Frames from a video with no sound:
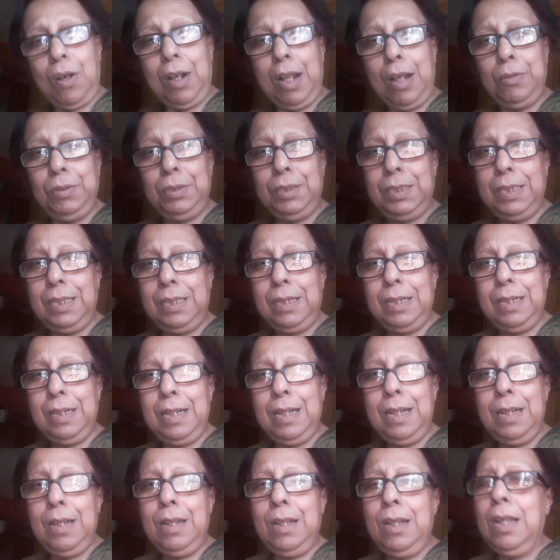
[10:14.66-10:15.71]
করা উচিত
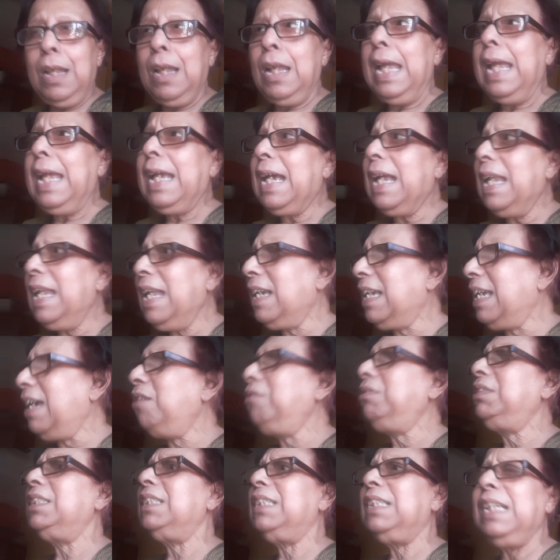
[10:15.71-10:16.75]
এখানে
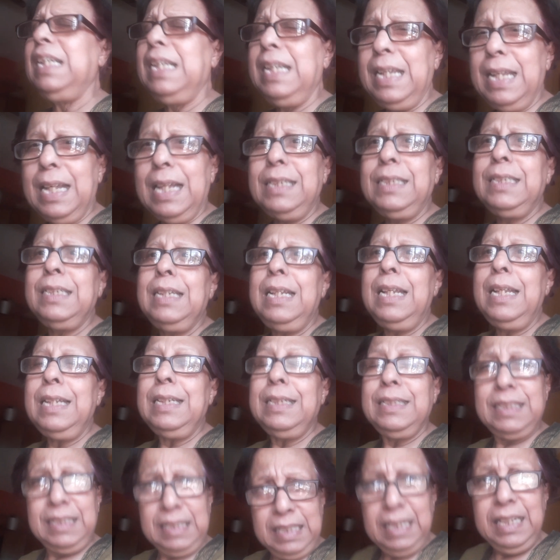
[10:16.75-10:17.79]
কেউ সিরিয়াসলি
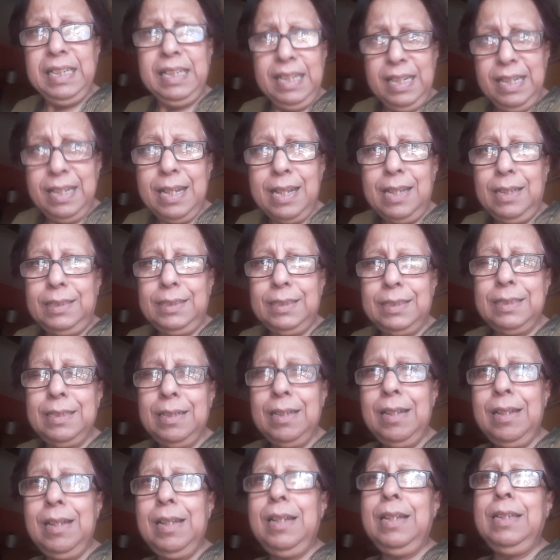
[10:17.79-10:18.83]
সিরিয়াস
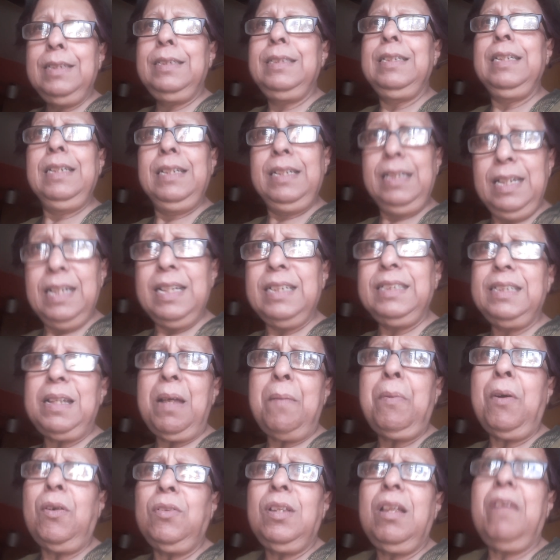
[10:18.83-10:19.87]
সিরিয়াস
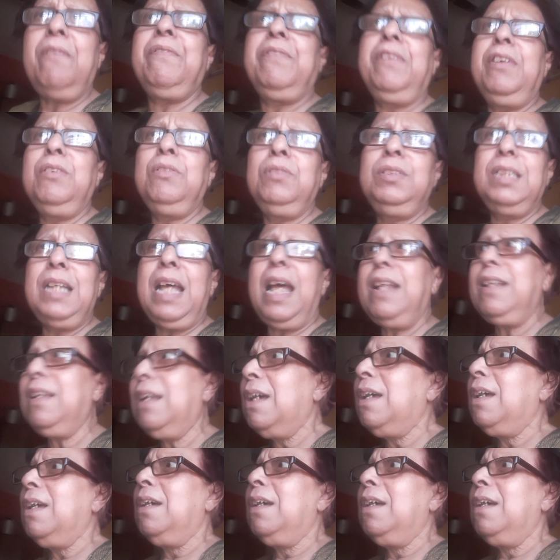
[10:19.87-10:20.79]
অ্যাবাউট দ্য ভিউজ অ্যান্ড